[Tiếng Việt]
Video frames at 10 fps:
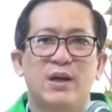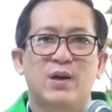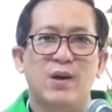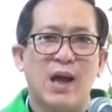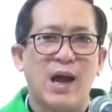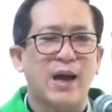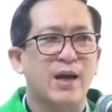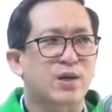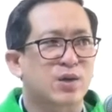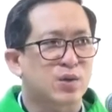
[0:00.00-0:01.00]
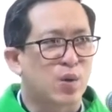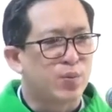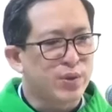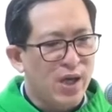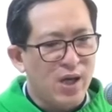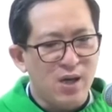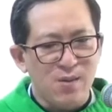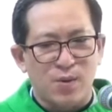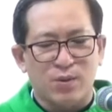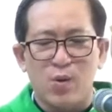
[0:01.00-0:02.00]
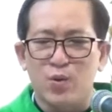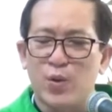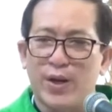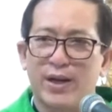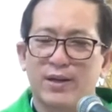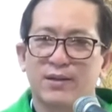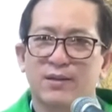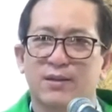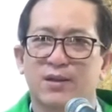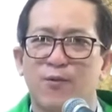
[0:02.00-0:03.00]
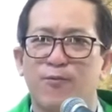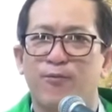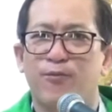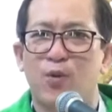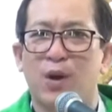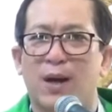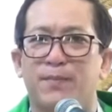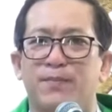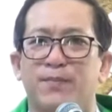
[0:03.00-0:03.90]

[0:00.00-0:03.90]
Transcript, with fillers: có lẽ ai cũng nhớ một câu chuyện trong Phúc Âm,